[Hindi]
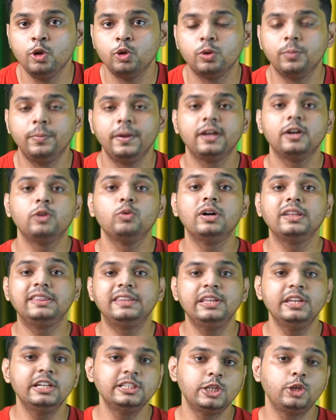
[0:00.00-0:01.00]
तो मैं कहूंगा
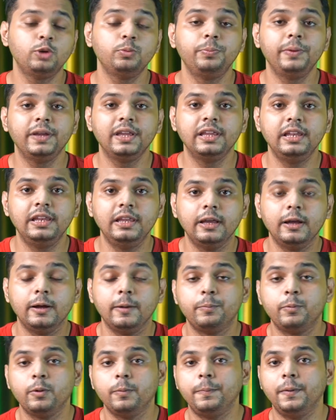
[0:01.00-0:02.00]
तीन हजार रुपए के लिए
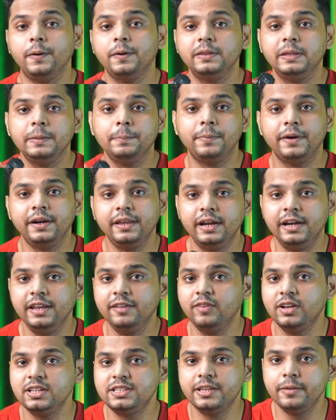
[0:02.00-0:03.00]
आपको बहुत ही बढ़िया
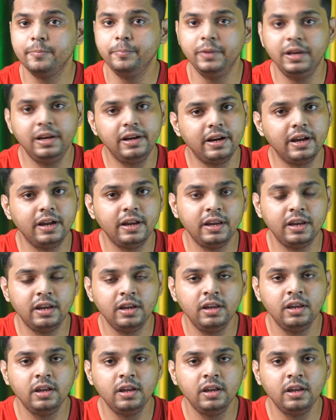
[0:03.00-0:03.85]
डिवाइस ये मिल रहा है